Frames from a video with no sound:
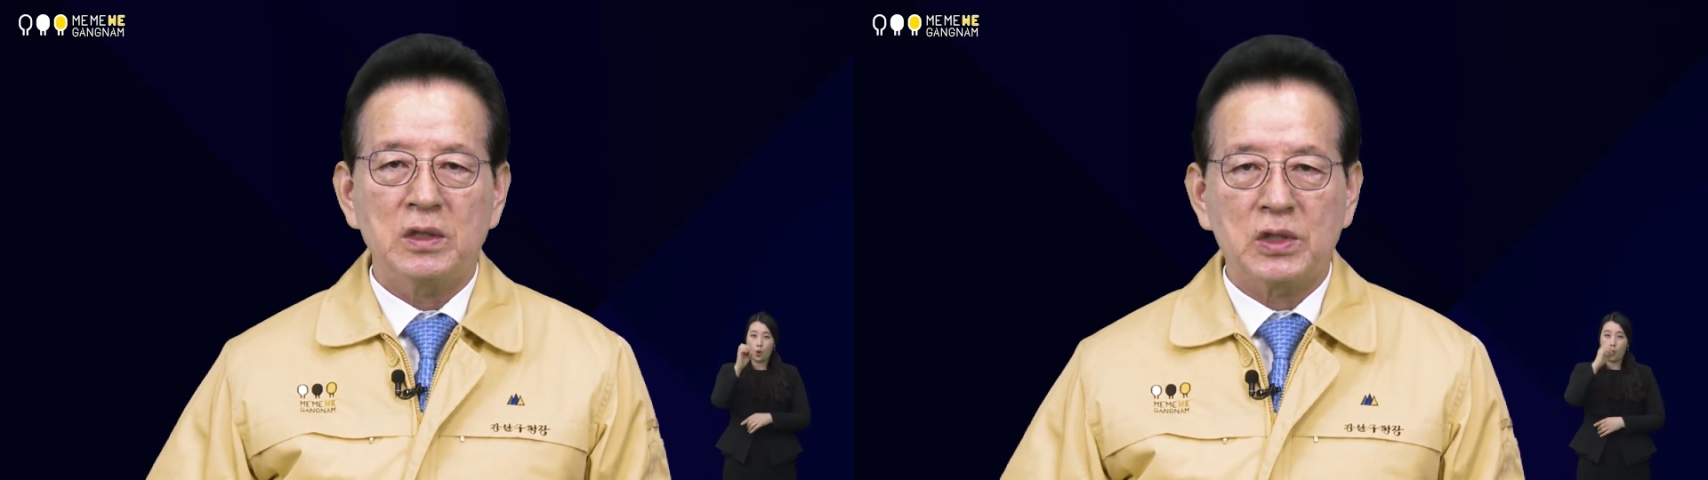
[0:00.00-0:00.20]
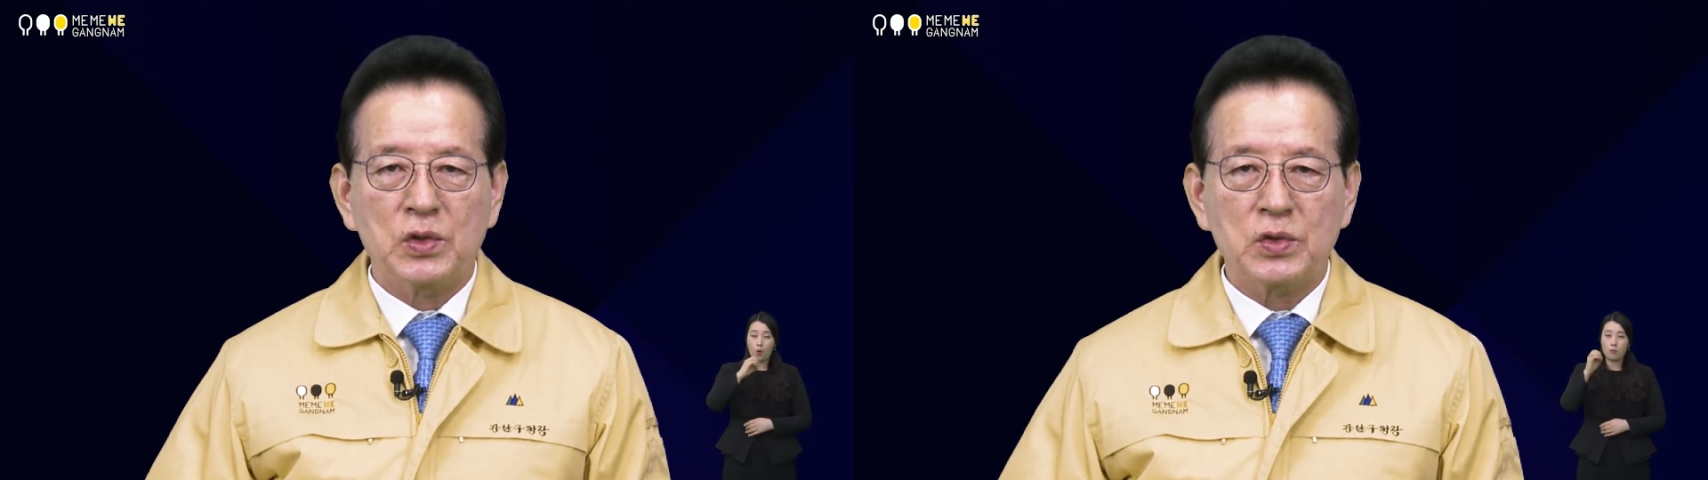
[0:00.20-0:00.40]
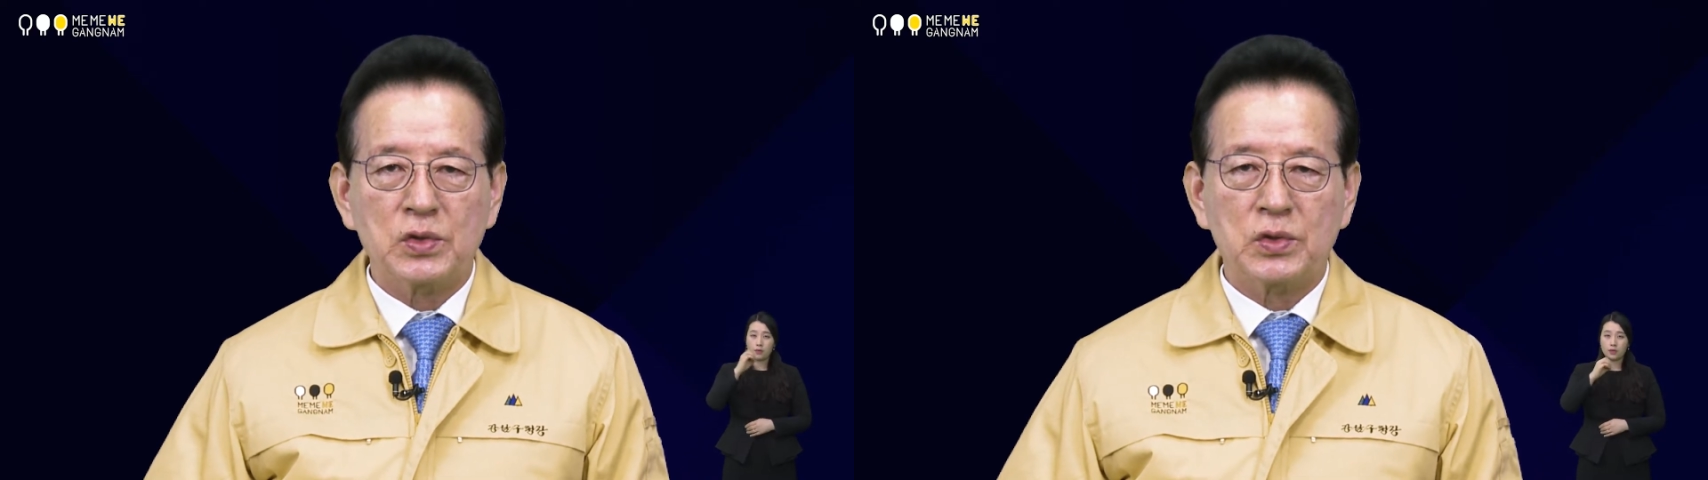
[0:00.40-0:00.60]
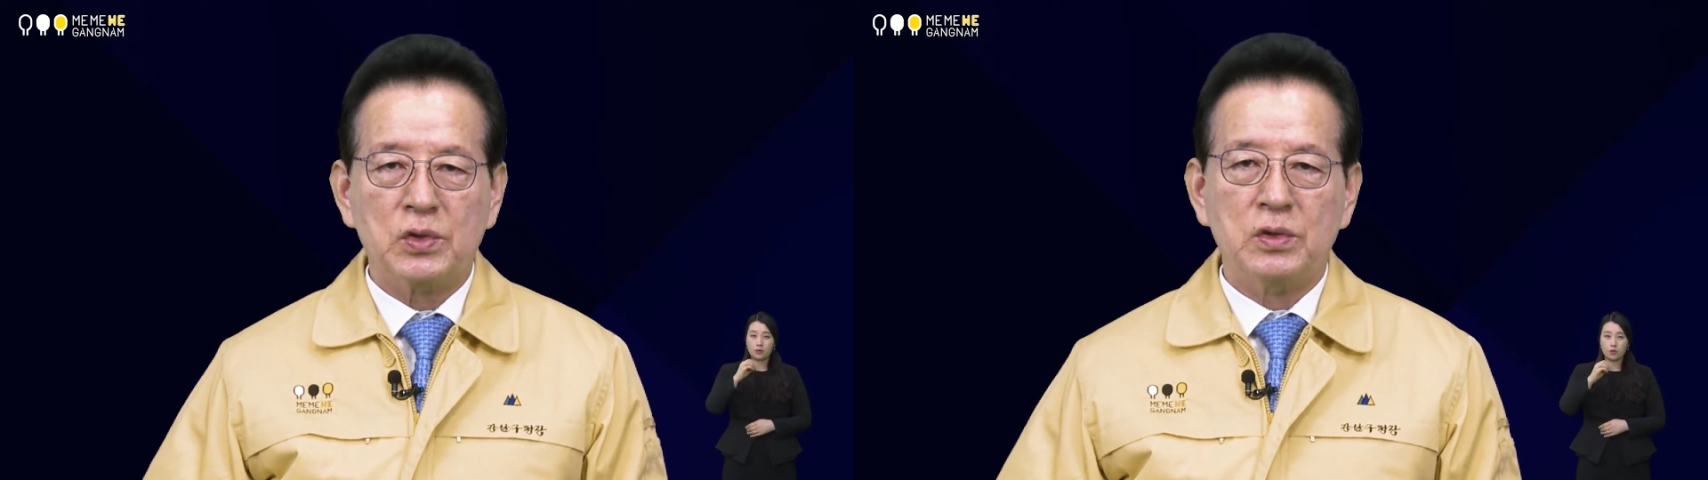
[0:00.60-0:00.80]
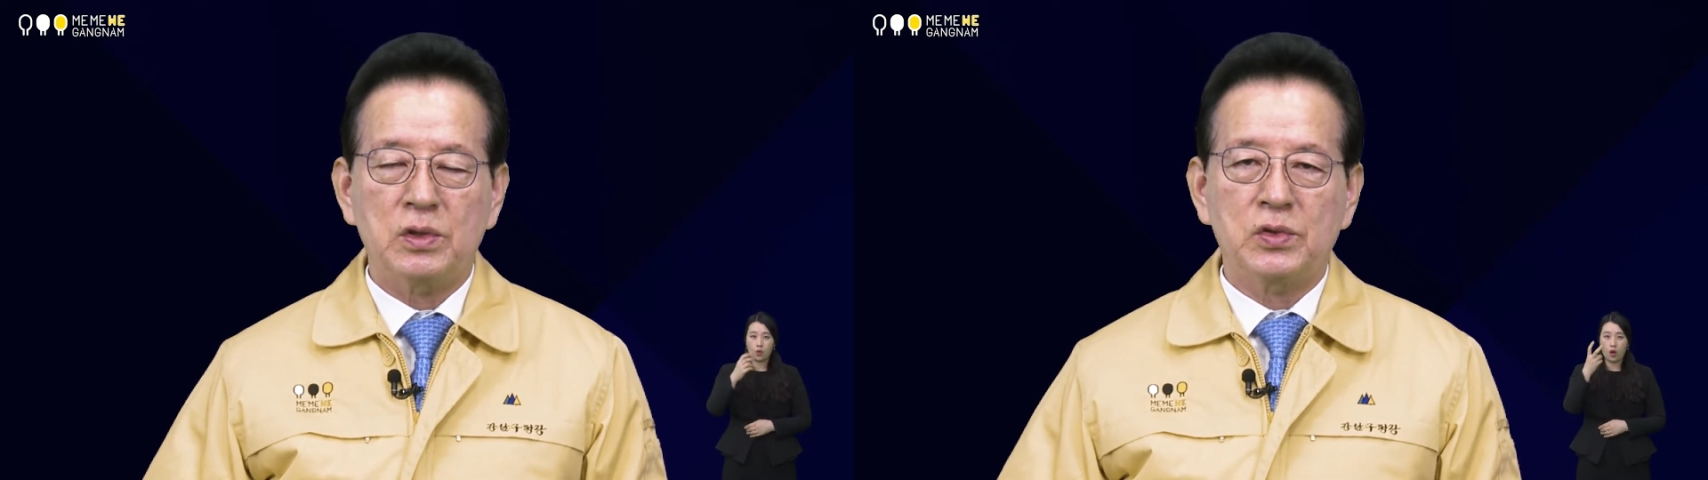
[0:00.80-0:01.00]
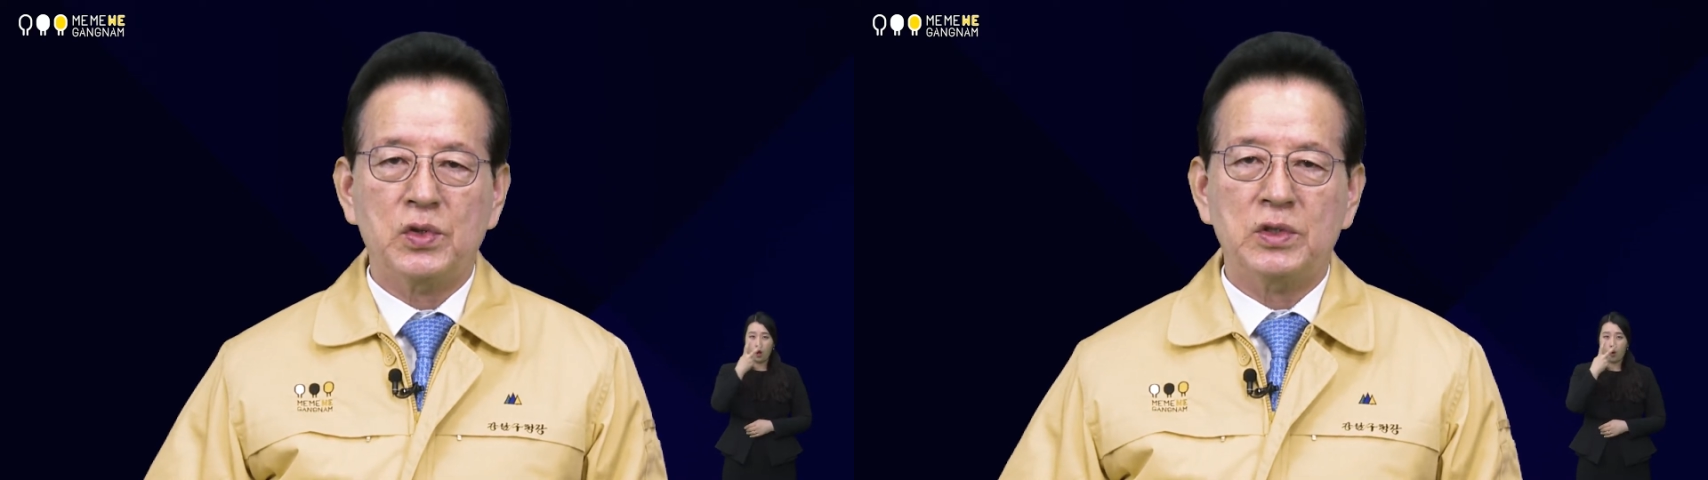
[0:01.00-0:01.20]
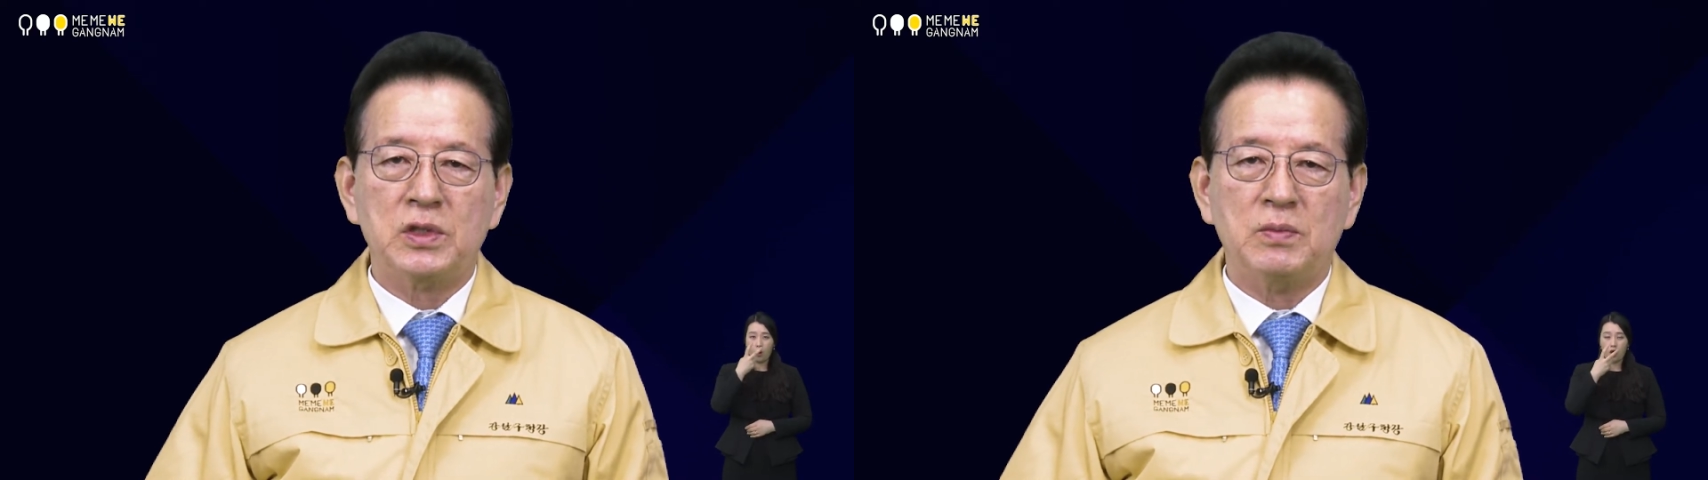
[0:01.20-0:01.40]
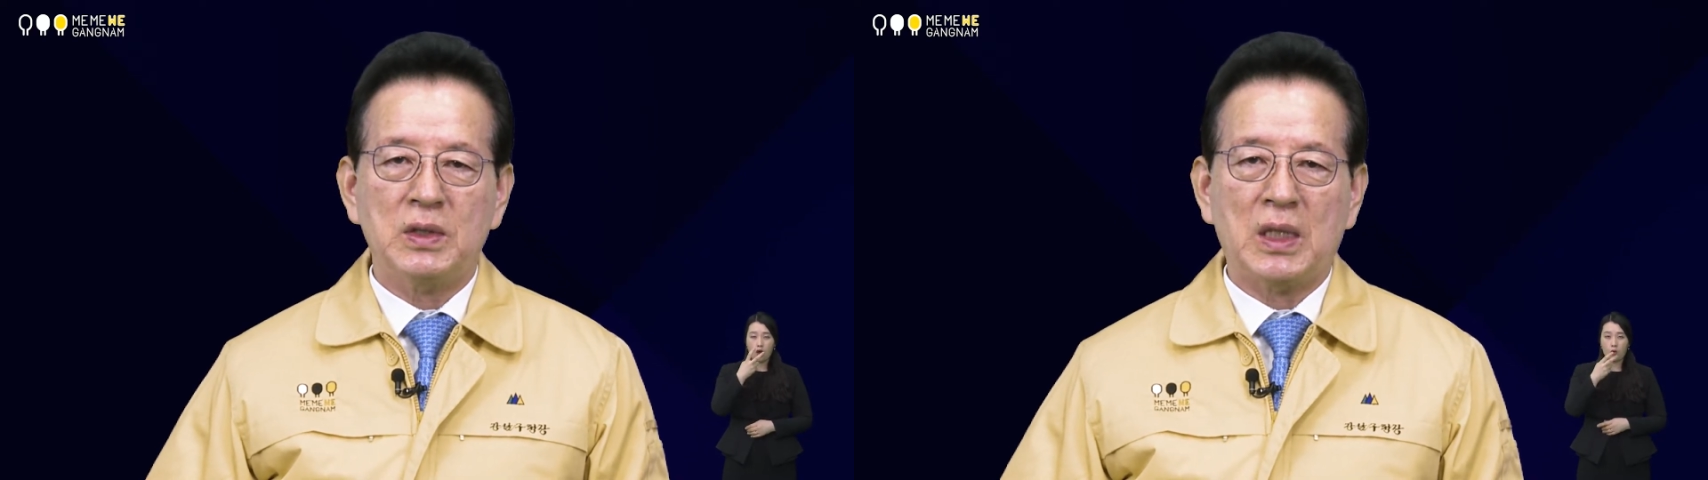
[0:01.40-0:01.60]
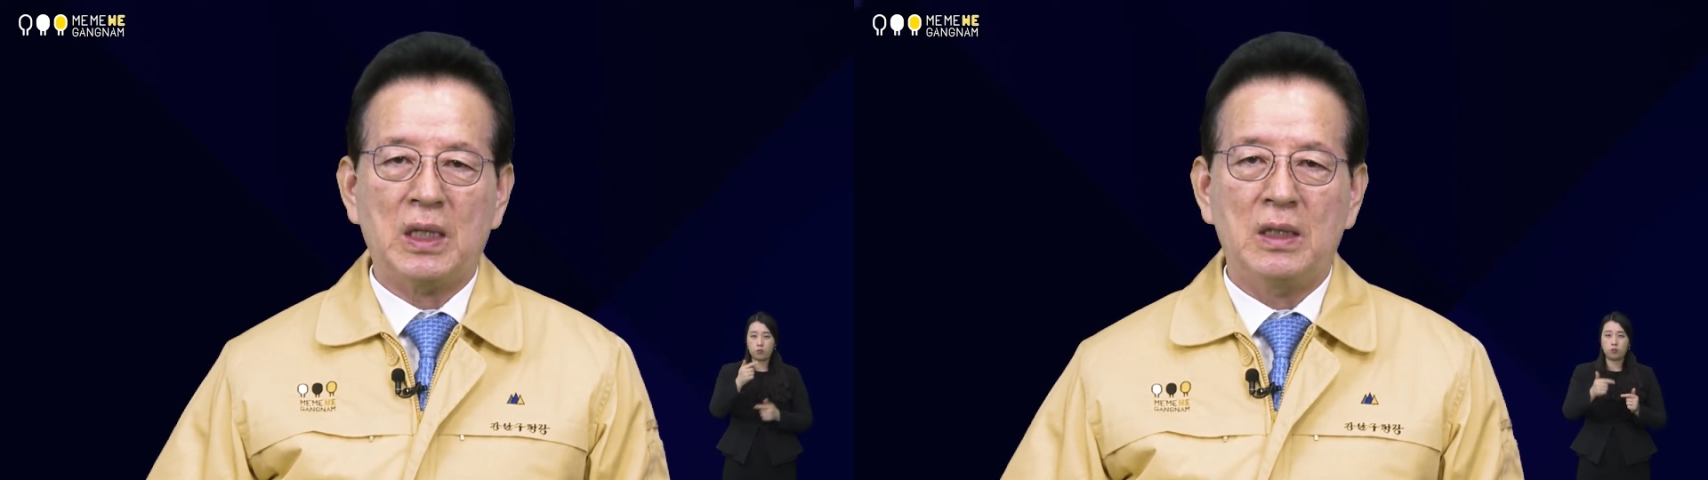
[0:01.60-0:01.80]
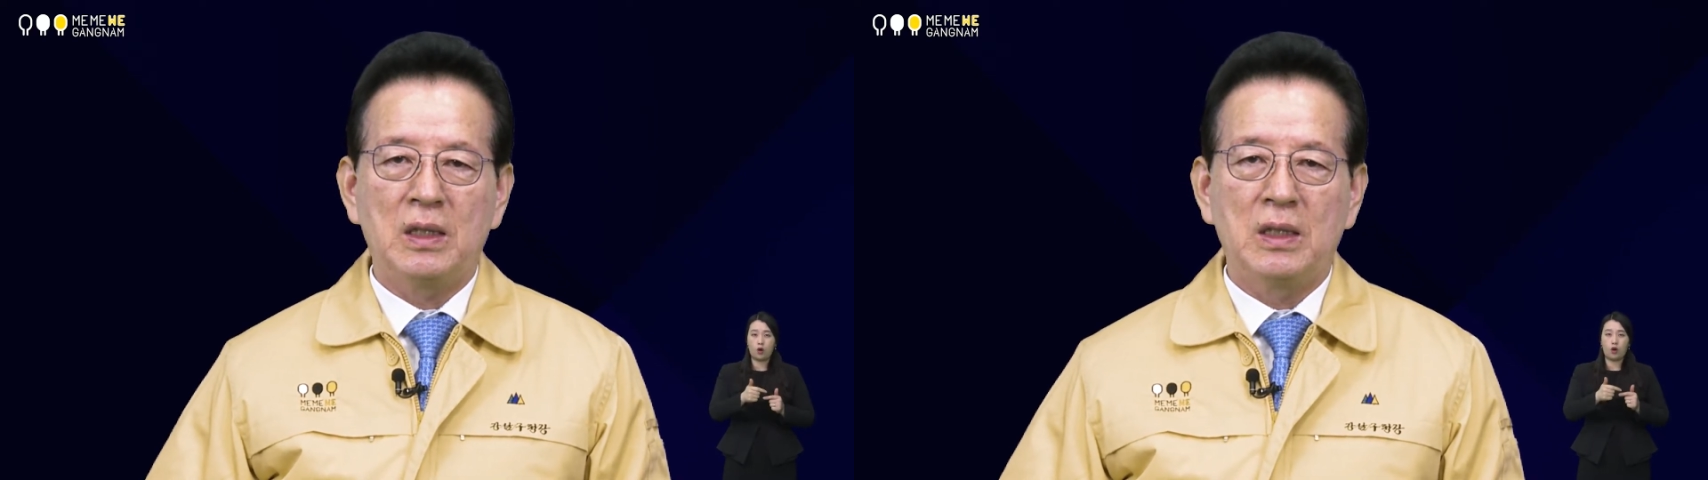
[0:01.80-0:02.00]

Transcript: 지속적으로 늘고 있습니다.